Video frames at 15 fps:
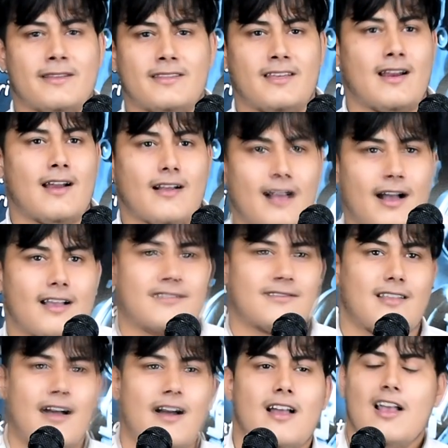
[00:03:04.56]
मैं तेरा खास
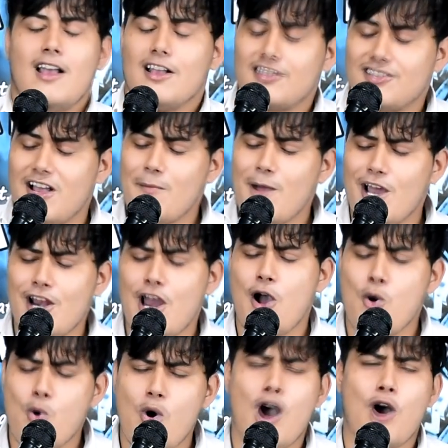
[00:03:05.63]
था जमाना
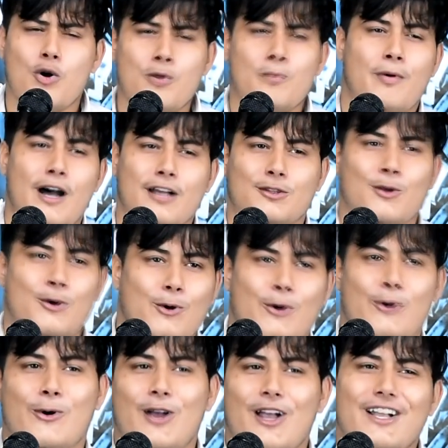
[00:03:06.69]
हुआ उन बातों
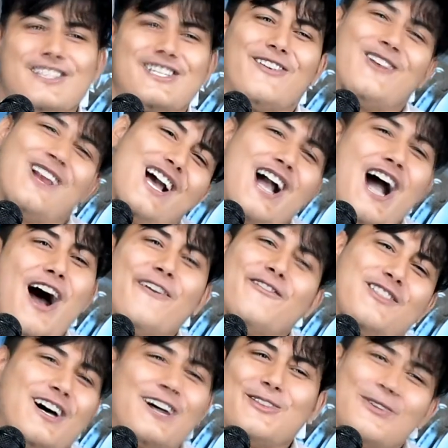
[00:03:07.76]
को जब लगाव
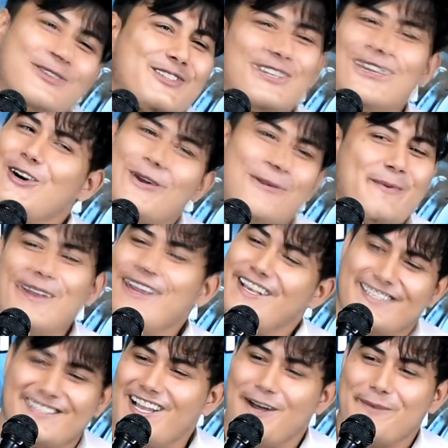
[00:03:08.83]
था तुझसे तो और
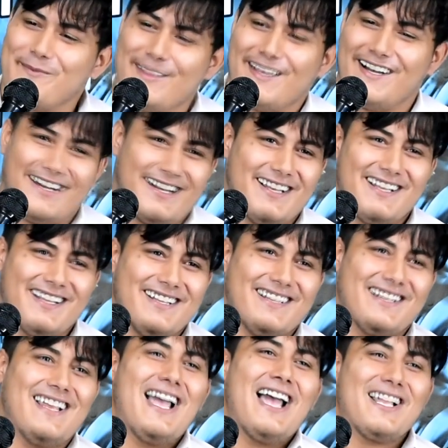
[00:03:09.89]
बेहिसाब
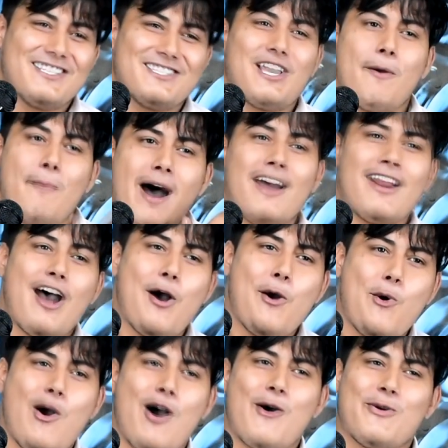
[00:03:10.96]
था जमाना
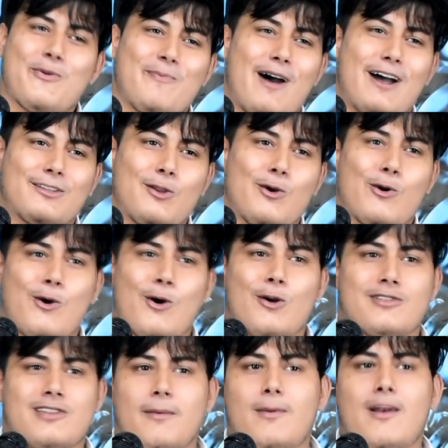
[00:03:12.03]
हुआ उन बातों को
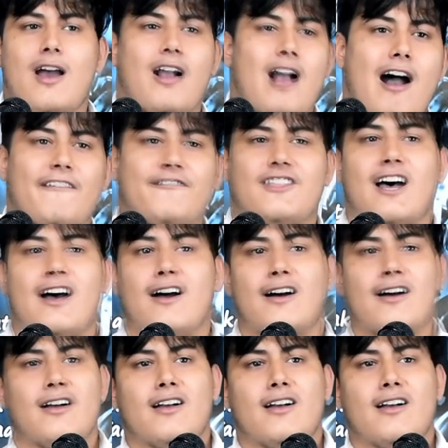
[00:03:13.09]
जब लगाव था